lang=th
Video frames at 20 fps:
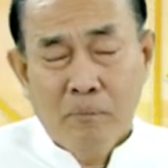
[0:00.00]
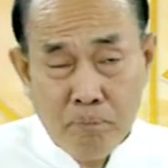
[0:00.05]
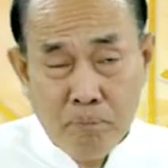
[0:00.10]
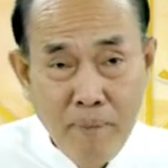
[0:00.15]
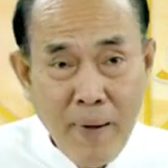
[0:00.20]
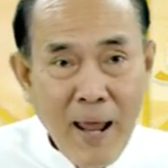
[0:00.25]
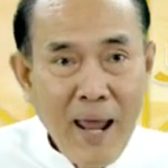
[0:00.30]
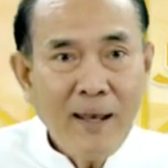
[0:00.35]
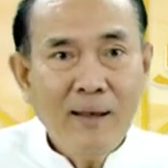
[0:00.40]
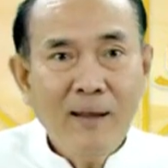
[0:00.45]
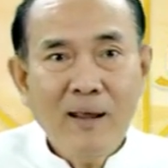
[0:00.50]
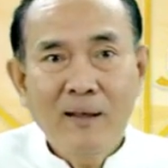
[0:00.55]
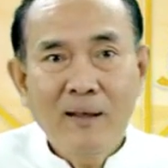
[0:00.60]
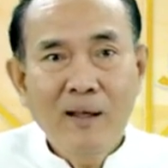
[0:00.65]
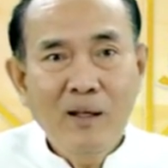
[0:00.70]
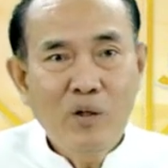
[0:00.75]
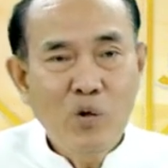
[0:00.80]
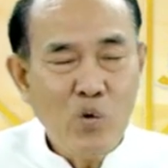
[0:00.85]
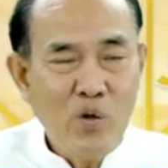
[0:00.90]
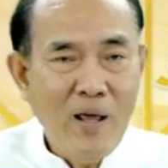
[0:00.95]
เมษเนี่ยดี
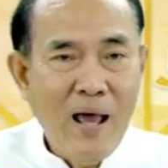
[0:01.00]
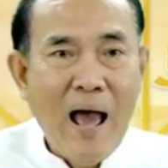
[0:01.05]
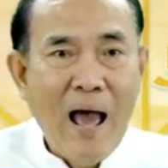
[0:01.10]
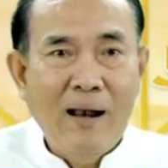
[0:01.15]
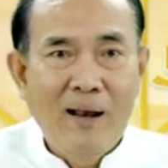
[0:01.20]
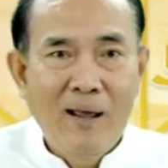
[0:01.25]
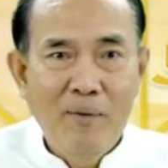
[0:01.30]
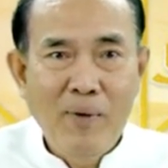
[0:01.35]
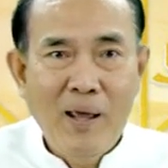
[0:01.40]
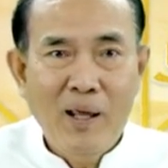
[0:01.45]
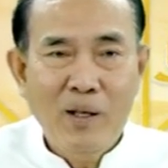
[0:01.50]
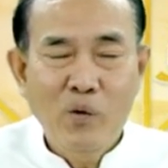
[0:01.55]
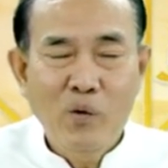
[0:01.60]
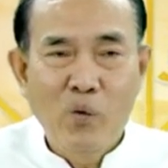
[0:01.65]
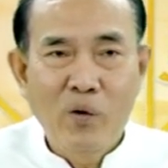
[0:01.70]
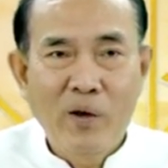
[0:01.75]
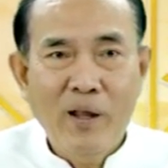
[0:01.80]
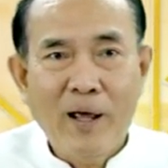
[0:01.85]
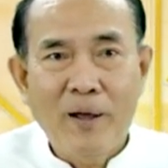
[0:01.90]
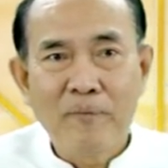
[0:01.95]
ทุกอย่างเลยเมถุ
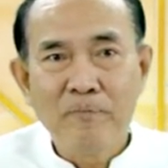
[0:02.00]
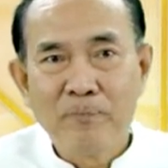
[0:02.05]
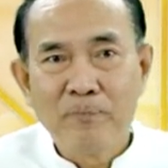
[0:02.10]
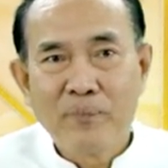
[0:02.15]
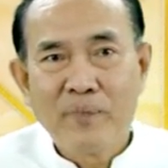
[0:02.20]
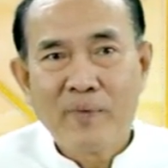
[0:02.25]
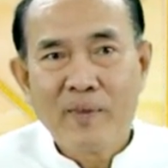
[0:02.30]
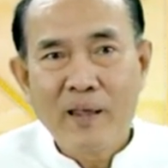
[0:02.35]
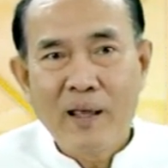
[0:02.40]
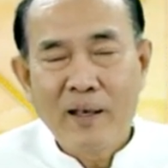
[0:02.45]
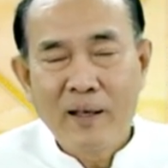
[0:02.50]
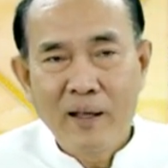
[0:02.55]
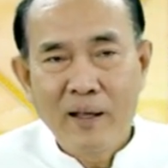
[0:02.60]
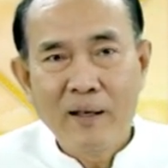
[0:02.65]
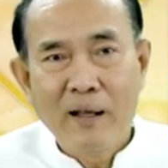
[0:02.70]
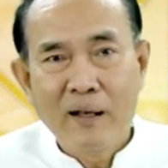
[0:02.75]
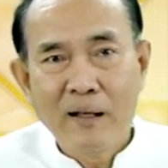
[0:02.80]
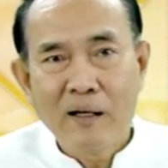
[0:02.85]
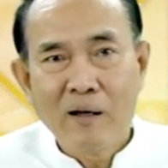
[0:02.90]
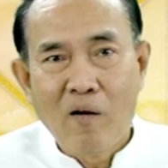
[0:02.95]
นเนี่ยจะดีใน
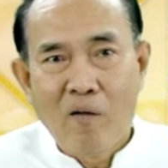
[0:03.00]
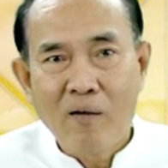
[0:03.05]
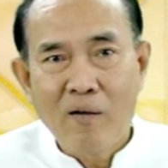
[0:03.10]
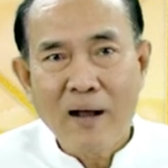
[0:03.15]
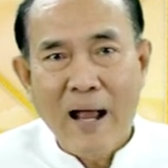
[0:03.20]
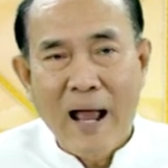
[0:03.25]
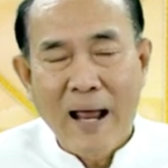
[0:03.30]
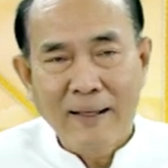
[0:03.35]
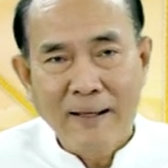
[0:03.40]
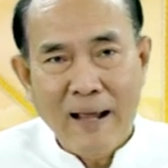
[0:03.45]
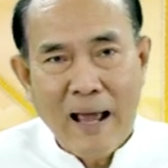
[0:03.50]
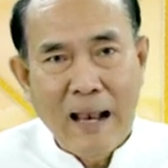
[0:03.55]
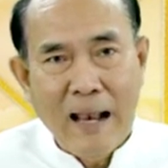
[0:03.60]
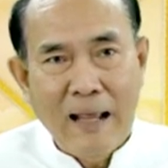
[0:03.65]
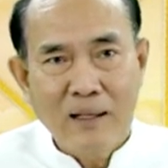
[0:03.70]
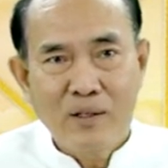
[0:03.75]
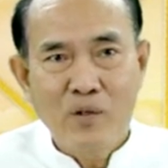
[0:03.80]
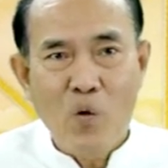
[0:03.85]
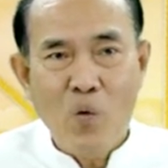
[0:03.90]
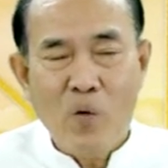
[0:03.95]
เรื่องของการงาน
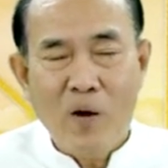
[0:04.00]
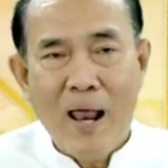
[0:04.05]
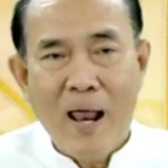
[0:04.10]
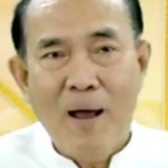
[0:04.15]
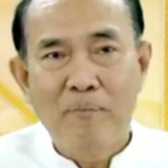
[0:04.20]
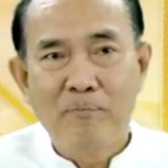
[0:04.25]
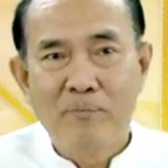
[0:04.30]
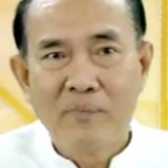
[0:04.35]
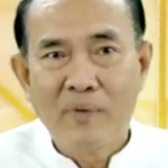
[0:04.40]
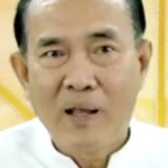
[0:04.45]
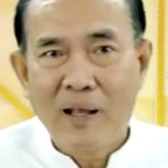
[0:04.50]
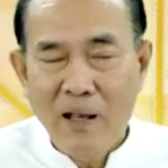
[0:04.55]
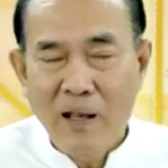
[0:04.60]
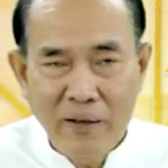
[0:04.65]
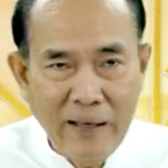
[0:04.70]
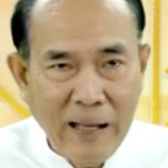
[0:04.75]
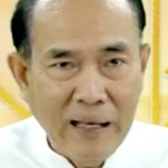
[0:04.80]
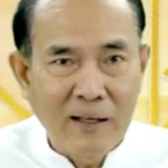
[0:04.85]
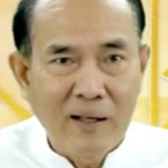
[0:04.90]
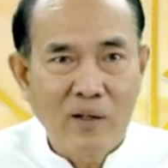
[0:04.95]
และโชคลาภนะและ
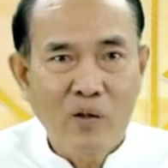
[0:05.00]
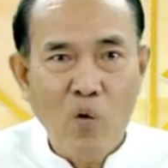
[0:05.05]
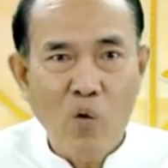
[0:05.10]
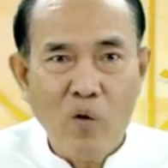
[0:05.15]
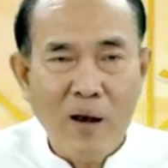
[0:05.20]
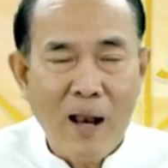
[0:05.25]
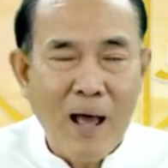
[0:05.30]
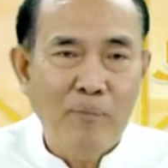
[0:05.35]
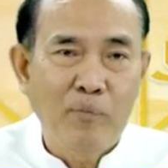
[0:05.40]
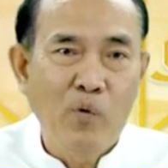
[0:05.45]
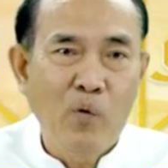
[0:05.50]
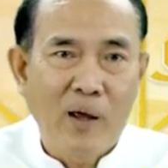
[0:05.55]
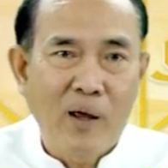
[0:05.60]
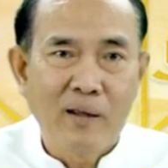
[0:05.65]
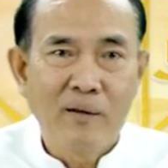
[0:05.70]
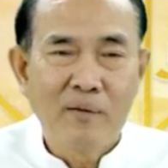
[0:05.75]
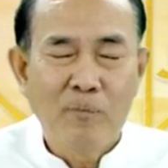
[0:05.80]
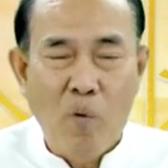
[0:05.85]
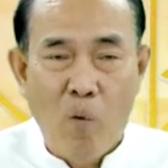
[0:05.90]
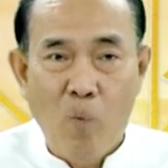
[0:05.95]
เด่นในโชคลาภด้วย
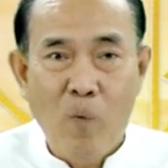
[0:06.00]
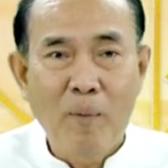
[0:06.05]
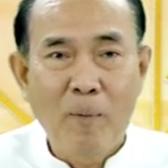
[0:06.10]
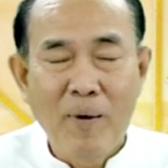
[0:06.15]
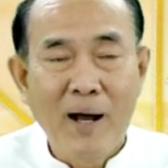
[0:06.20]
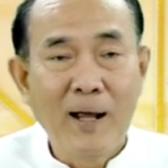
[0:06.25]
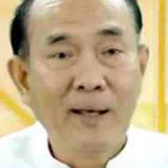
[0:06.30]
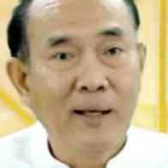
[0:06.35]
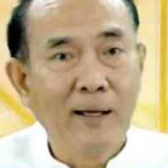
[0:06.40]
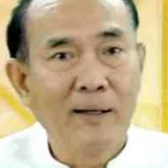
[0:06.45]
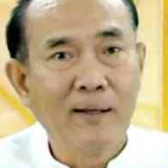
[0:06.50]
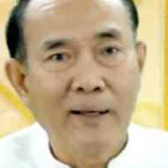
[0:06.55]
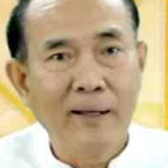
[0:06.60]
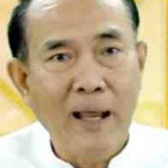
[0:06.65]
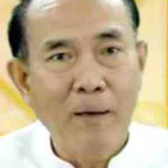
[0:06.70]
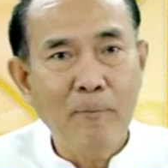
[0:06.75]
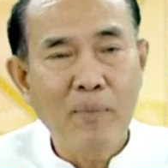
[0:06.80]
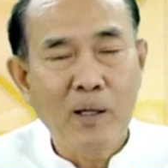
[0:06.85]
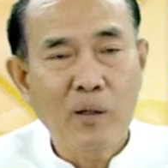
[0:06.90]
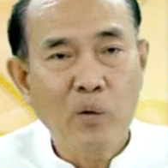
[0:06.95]
ผมว่าเบอร์หนึ่งเลย
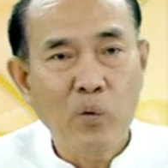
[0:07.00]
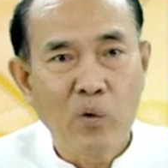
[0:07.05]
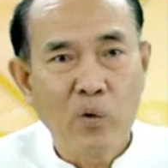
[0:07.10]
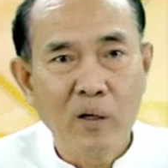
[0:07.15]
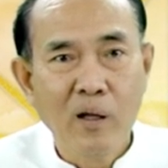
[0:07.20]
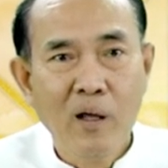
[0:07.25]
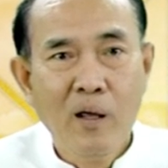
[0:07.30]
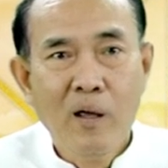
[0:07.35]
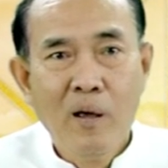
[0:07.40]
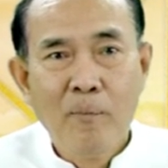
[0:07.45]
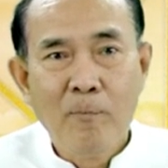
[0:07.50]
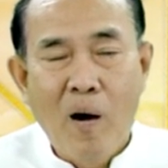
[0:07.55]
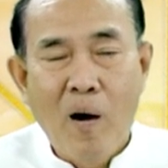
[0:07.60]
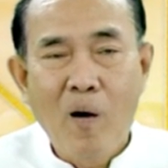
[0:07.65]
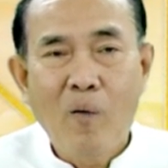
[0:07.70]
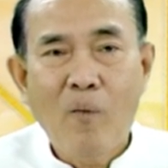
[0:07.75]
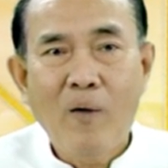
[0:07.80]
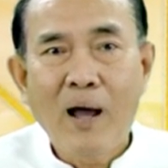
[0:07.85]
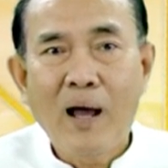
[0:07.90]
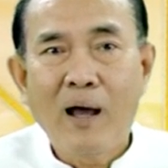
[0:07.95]
นะเมถุน เพ
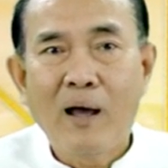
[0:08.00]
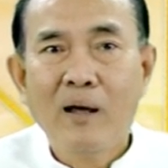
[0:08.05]
ราะว่า